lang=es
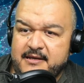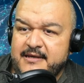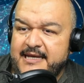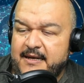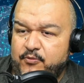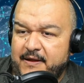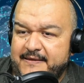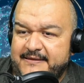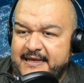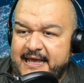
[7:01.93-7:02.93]
el
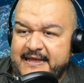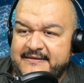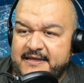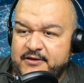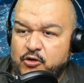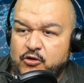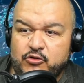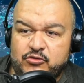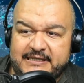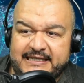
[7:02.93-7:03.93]
puente e intentó
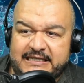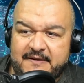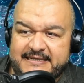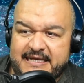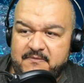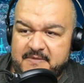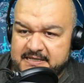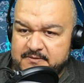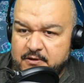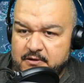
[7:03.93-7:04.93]
conducir a través del
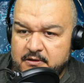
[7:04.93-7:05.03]
mismo.